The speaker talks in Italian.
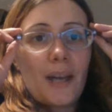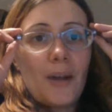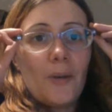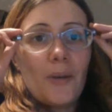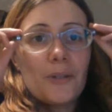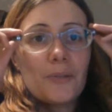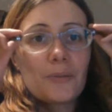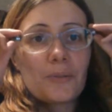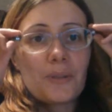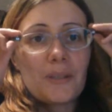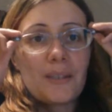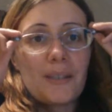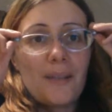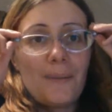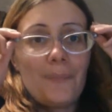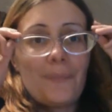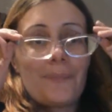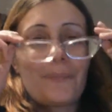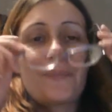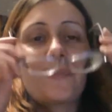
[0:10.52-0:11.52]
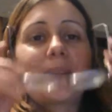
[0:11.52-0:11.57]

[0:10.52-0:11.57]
Ciao a tutti!